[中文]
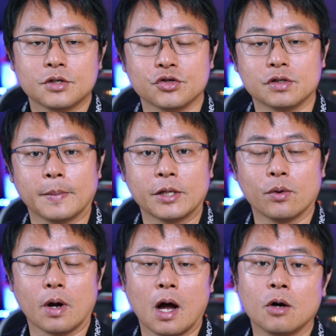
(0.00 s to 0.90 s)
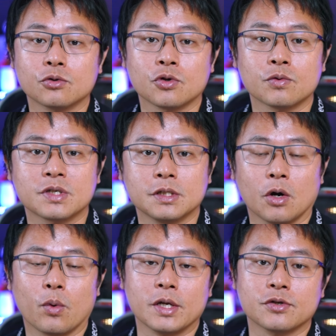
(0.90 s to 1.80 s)
世界脉动，澳洲视
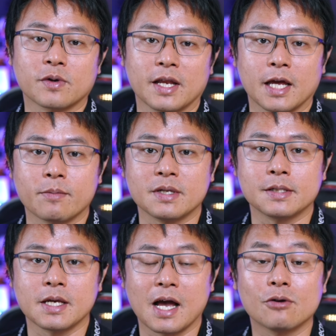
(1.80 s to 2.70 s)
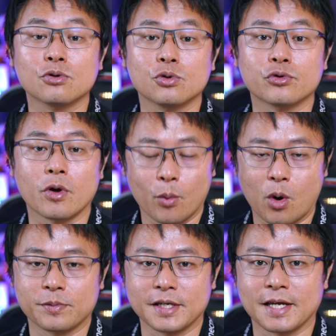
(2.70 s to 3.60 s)
角，欢迎收看 M I A 澳洲留学
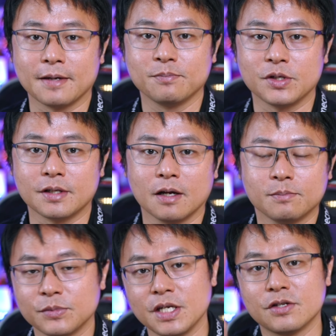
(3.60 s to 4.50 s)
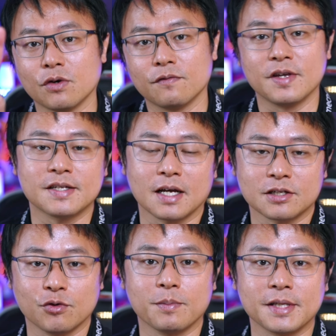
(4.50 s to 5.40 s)
网络电台，您的第一手 Visa
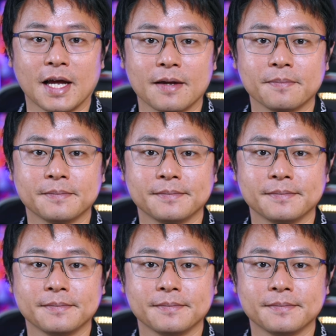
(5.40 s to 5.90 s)
新闻平台。